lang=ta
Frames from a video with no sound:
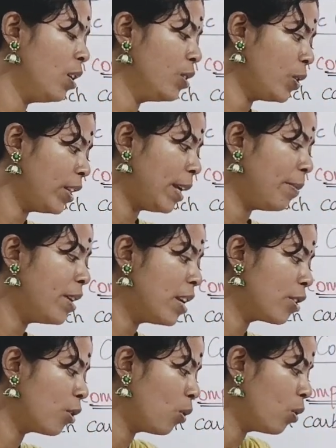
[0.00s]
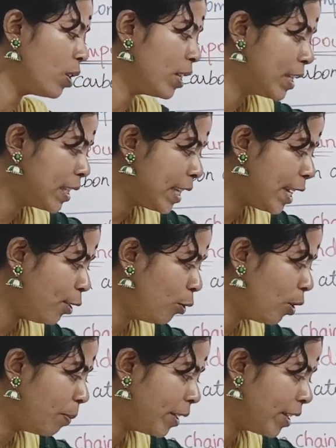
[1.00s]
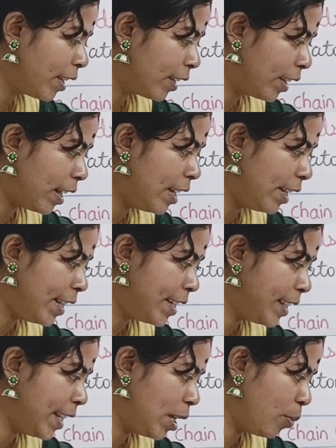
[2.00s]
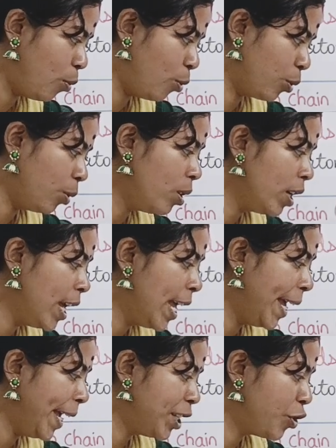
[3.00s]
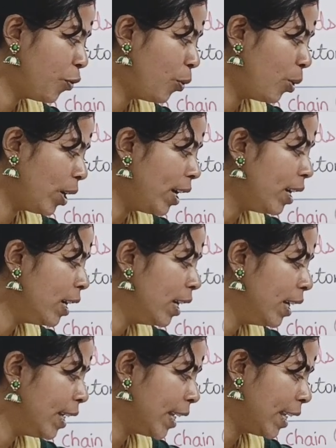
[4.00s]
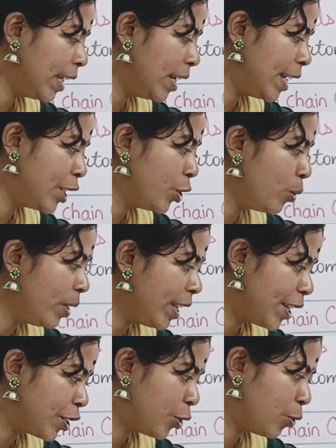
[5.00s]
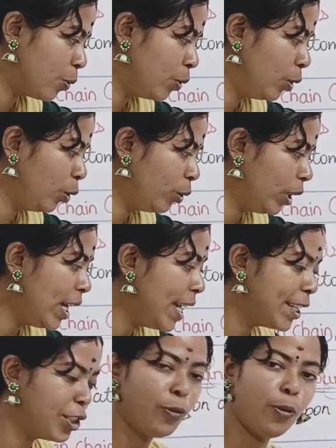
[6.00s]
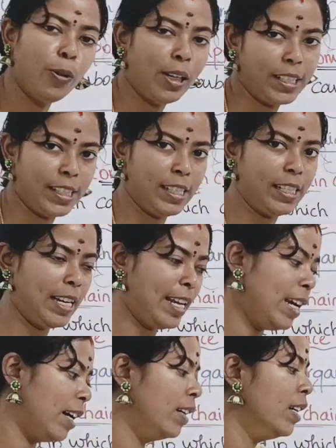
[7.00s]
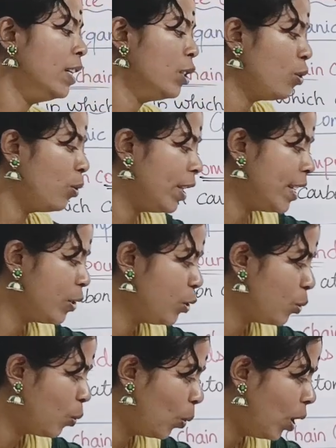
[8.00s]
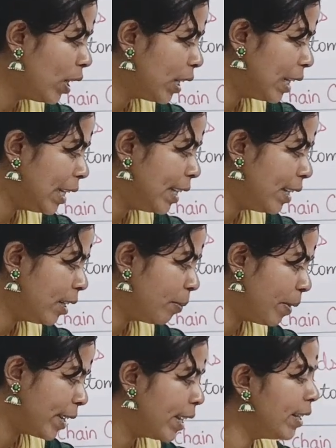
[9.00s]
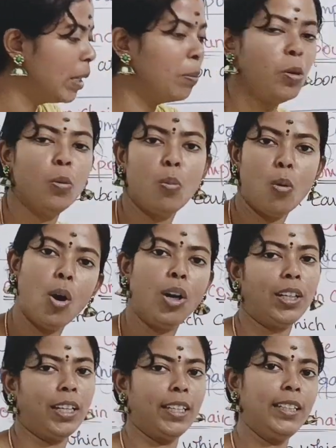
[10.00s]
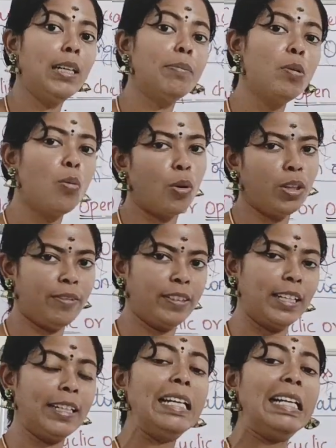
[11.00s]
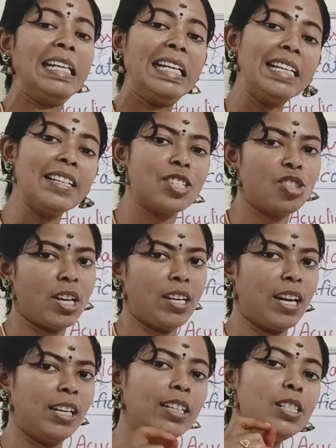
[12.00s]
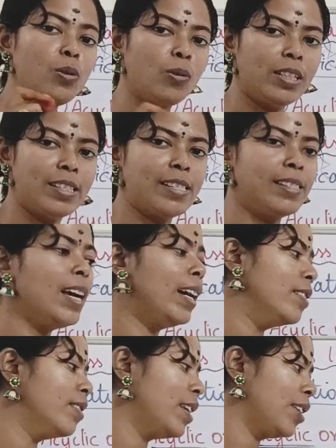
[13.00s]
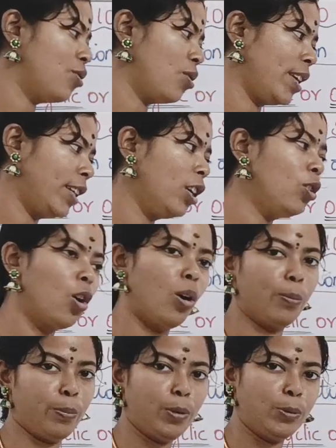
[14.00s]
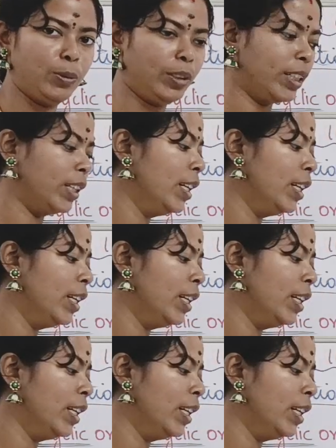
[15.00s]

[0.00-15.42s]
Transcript: ஸோ இது எப்படி எழுதுகிறோம் சி டூ அப்படிங்கிறதுனால ரெண்டு சி இங்கே போடுறோம் ஹெச் ஃபோரை இங்கே ஹெச் டூ இங்கே ஹெச் டூ டோட்டலாக ஹெச் ஃபோர் ஆச்சு இல்லையா ஸோ தீஸ் டூ ஆர் லிங்க்டு பை அ டபுள் பாண்ட் டபுள் பாண்ட் வந்திருக்கு லீனியர் செயினாக இருக்குது ஸோ திஸ் இஸ் அ அன்சேச்சுரேட்டட் காம்பவுண்ட்